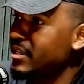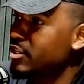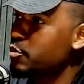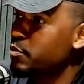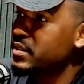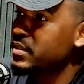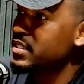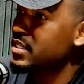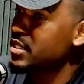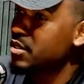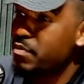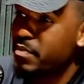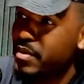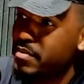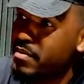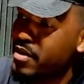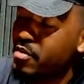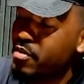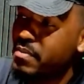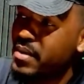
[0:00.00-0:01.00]
tipo assim, o
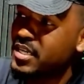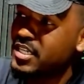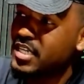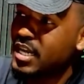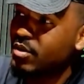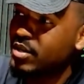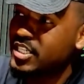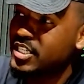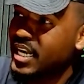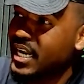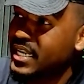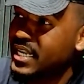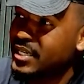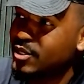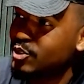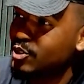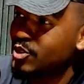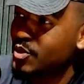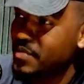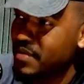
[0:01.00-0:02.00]
primeiro banho de água gelada que
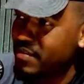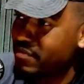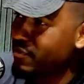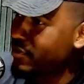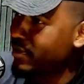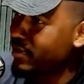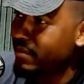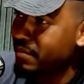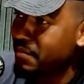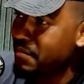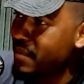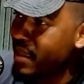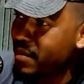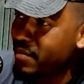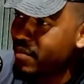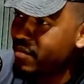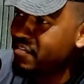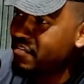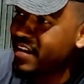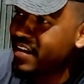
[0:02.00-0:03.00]
eu tomei foi meu
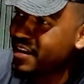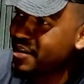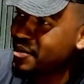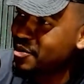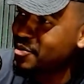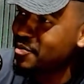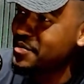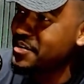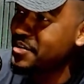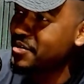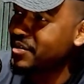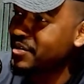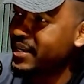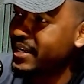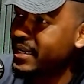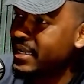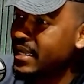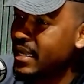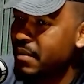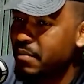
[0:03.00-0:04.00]
irmão falando comigo, né?
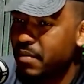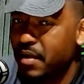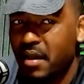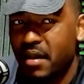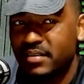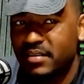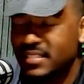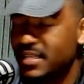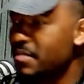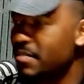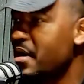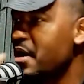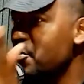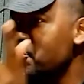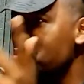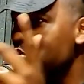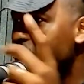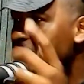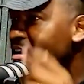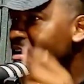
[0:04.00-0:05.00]
Pô, você é
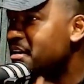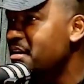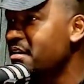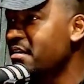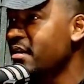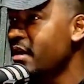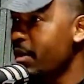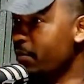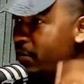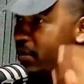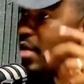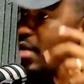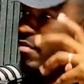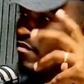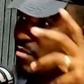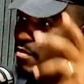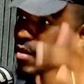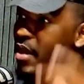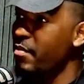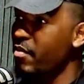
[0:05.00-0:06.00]
maluco? Que que... Porque
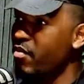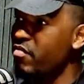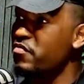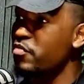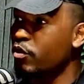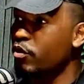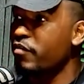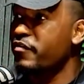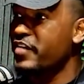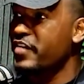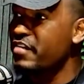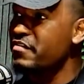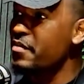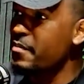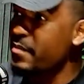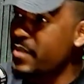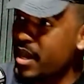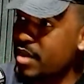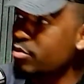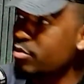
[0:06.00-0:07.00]
meu irmão viu que eu fiquei
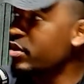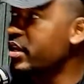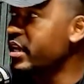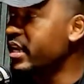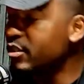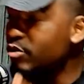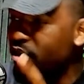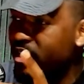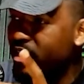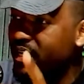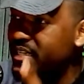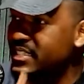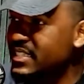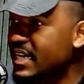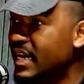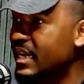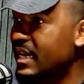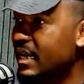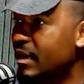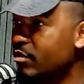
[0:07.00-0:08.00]
vibrando, não queria trocar de
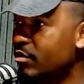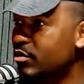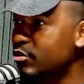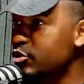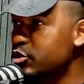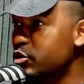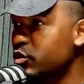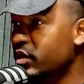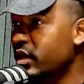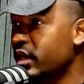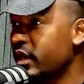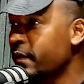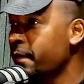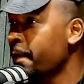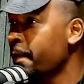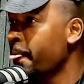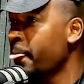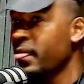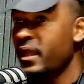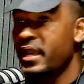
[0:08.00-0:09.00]
canal, que não sei o quê.
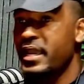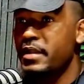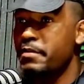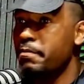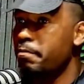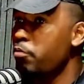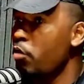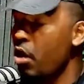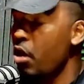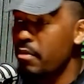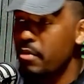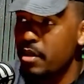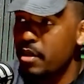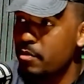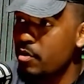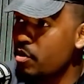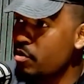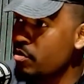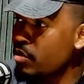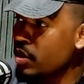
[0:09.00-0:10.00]
Ele, pô, meu
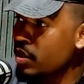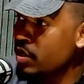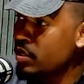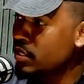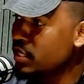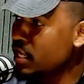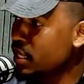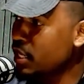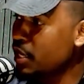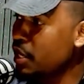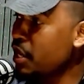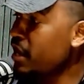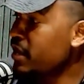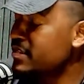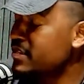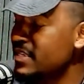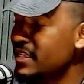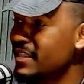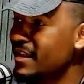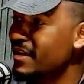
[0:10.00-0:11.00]
irmão, que, que é que
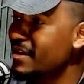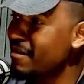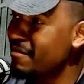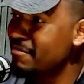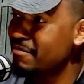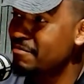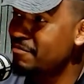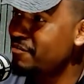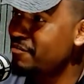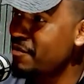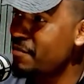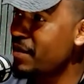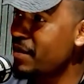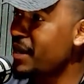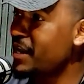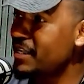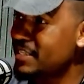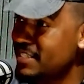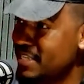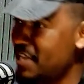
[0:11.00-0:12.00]
você tá
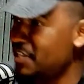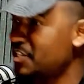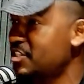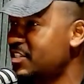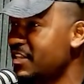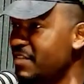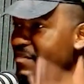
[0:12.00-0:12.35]
vibrando e você acha que você